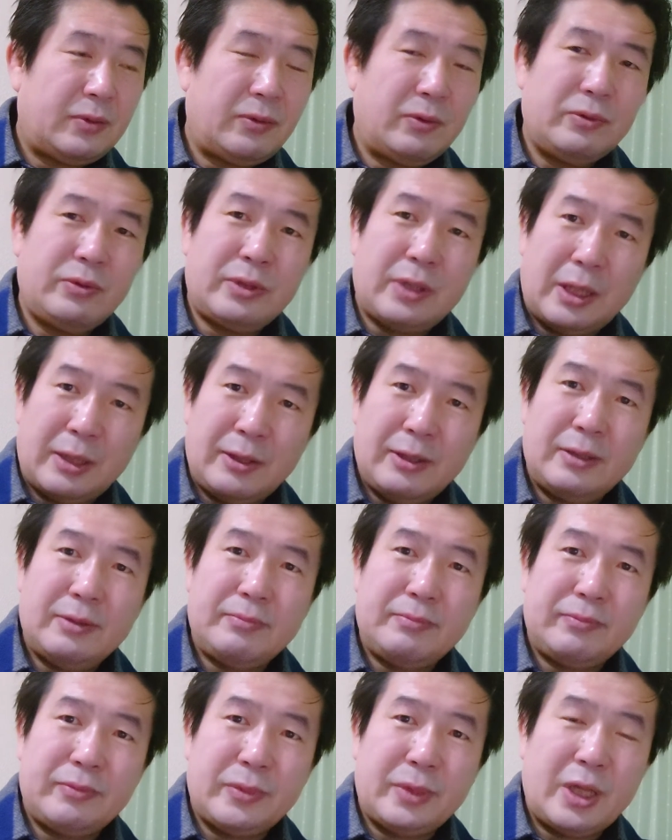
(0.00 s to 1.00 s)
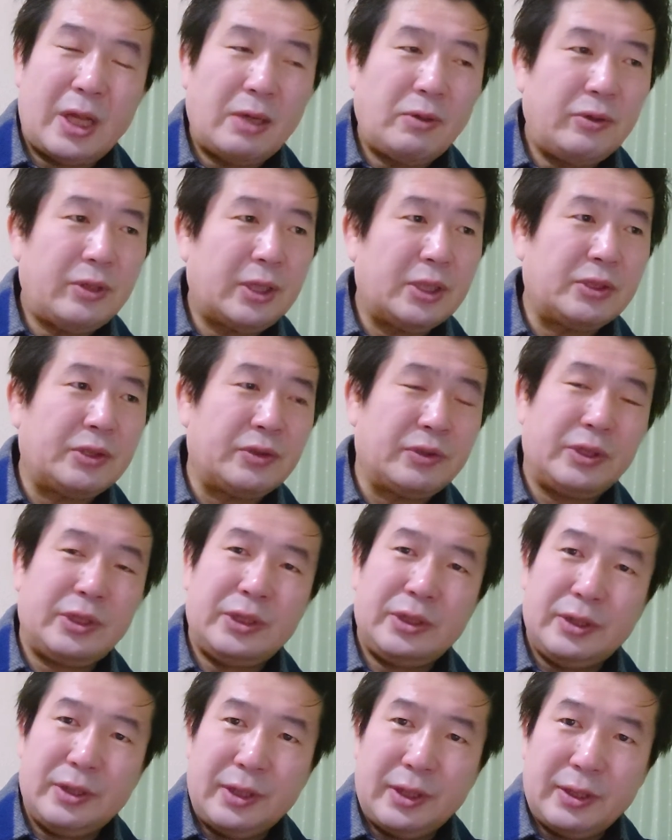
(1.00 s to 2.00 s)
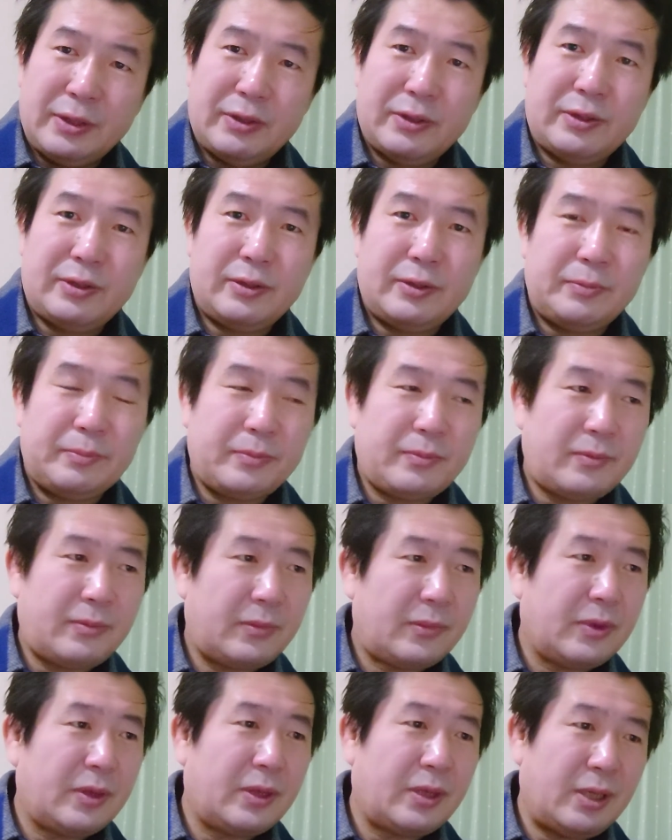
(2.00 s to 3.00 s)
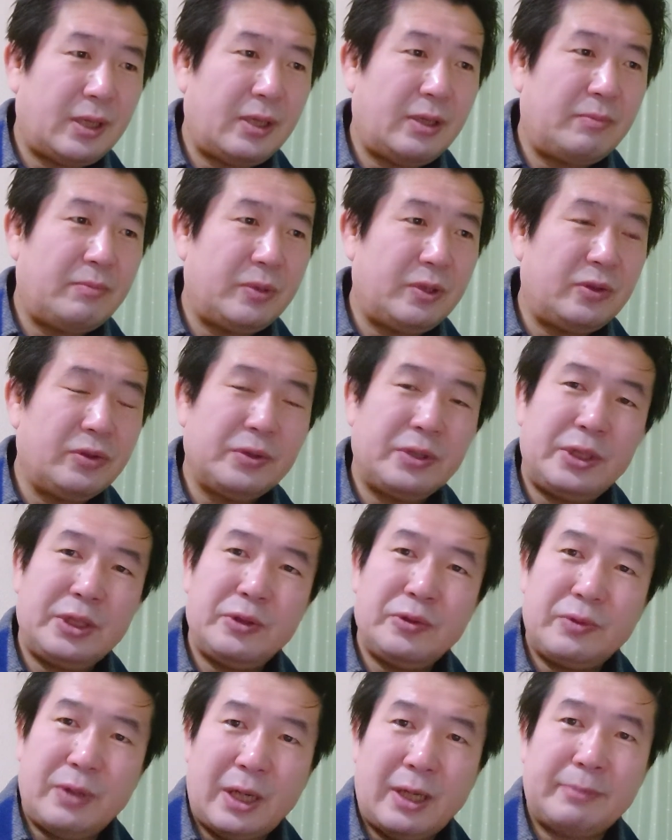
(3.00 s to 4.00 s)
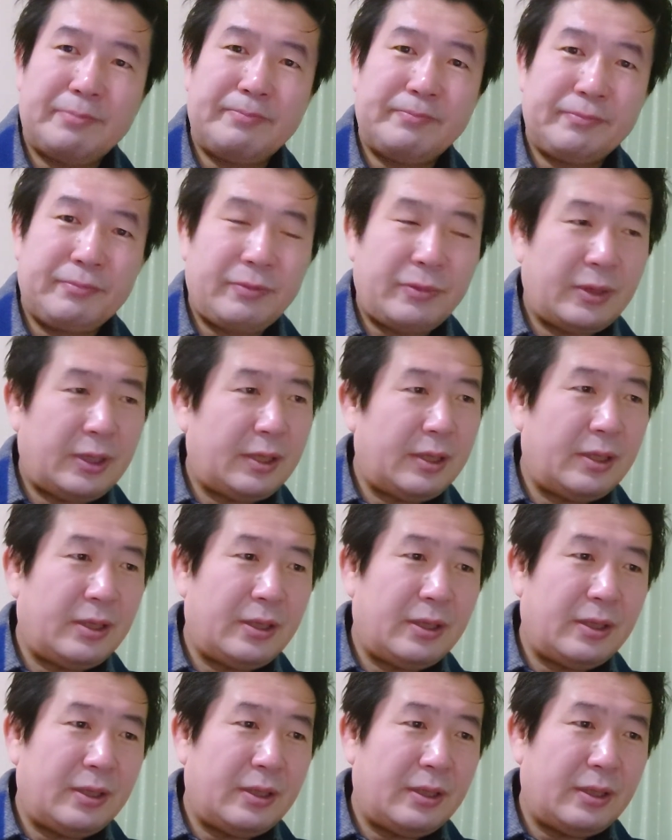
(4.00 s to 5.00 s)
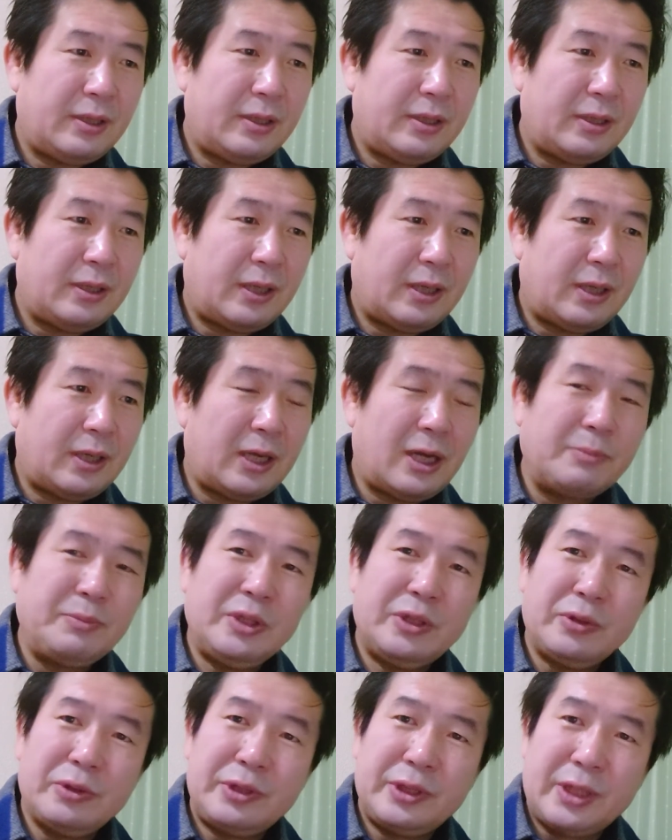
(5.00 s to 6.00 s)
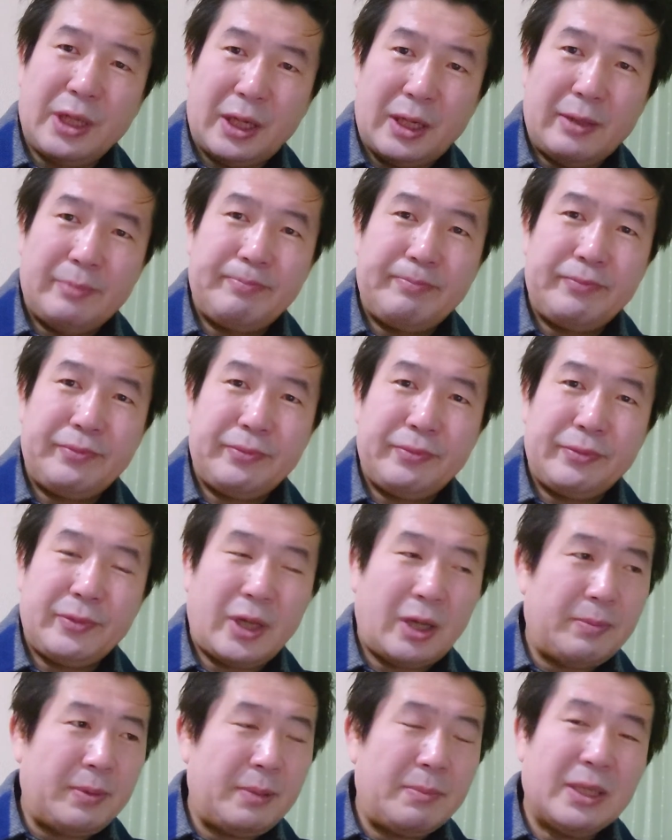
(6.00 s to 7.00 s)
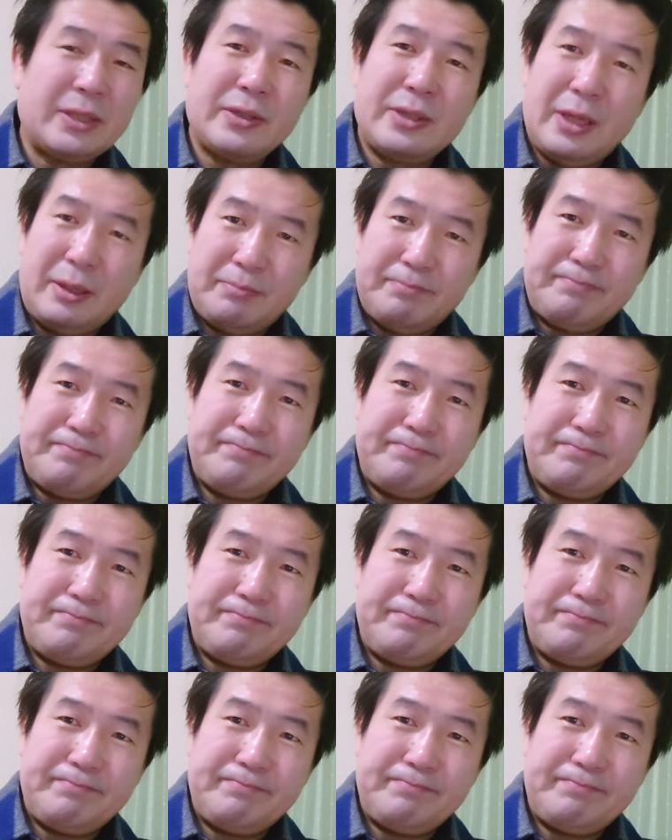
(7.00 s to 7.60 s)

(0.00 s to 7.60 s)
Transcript: 奥さん、名古屋出身です。ね。味噌汁は赤味噌しか食べません。